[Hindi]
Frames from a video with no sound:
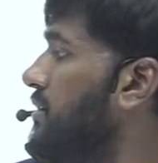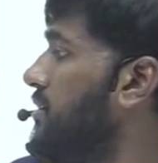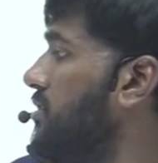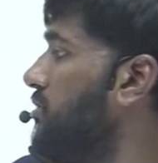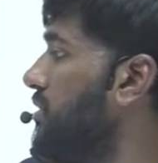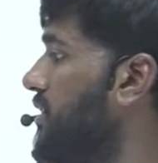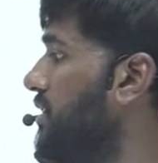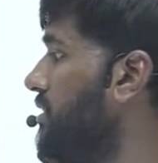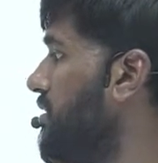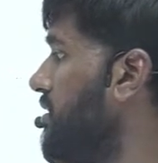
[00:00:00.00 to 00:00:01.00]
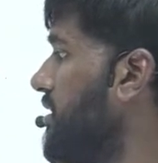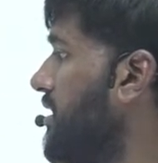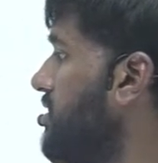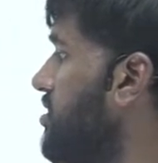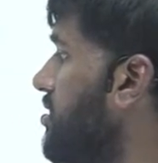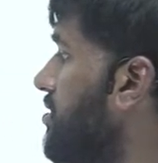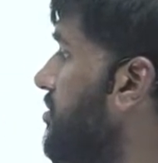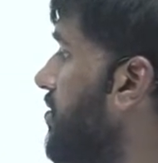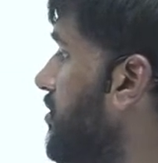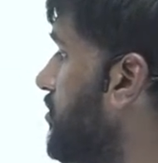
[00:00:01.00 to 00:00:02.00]
क्योंकि टेंशन
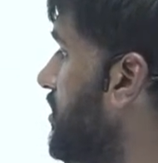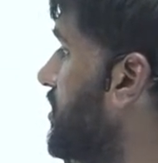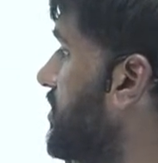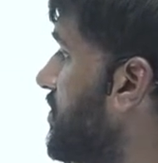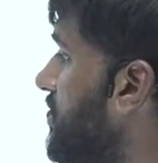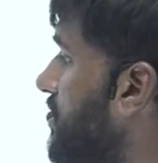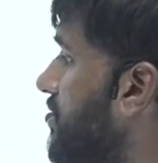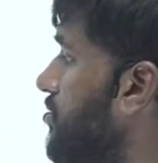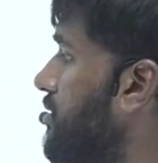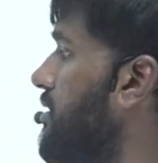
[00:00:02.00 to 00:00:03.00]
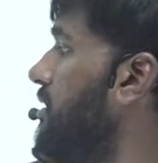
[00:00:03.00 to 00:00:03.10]
दिमाग को दिक्कत देती है और